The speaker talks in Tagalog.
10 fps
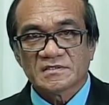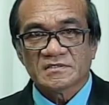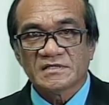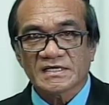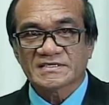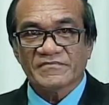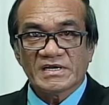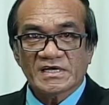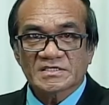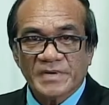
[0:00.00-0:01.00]
the seven
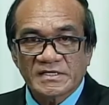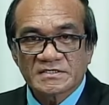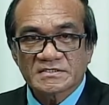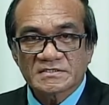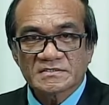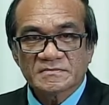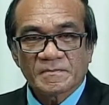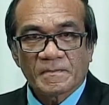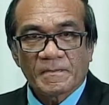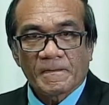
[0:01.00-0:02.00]
last plagues.
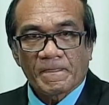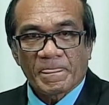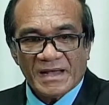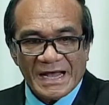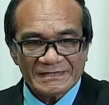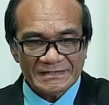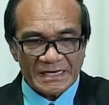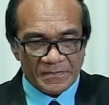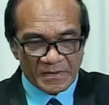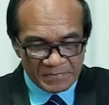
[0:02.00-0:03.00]
At the
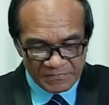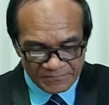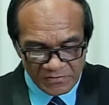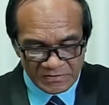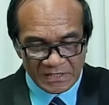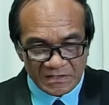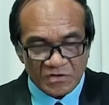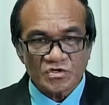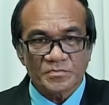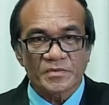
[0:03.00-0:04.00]
before the close
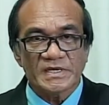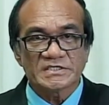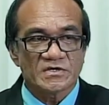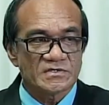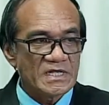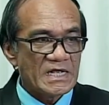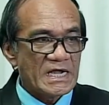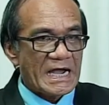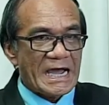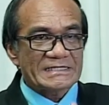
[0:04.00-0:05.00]
of probation,
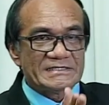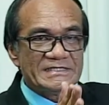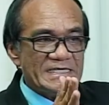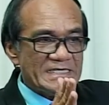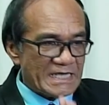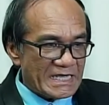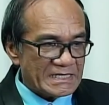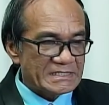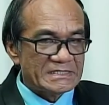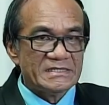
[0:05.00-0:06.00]
at the
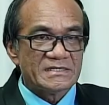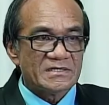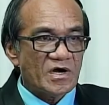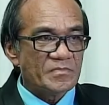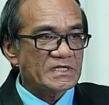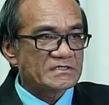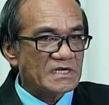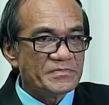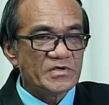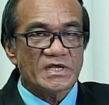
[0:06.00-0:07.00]
end of the
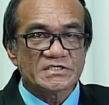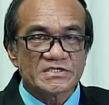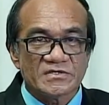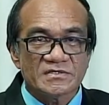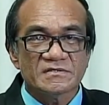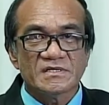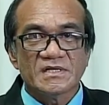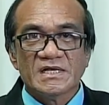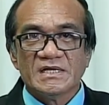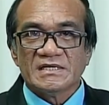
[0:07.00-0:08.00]
Tribulation,
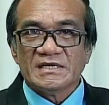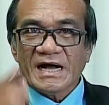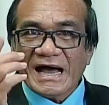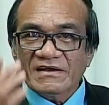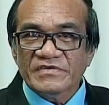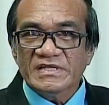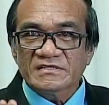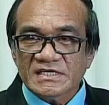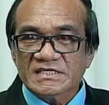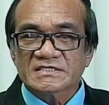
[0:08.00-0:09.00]

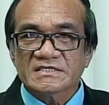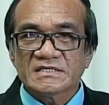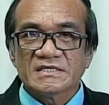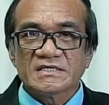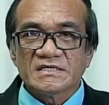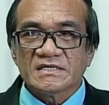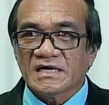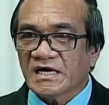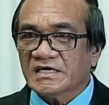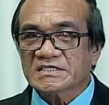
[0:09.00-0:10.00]
Adventist
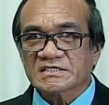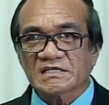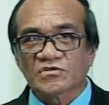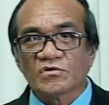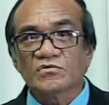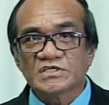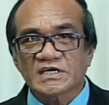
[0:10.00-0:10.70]
uh, eschatological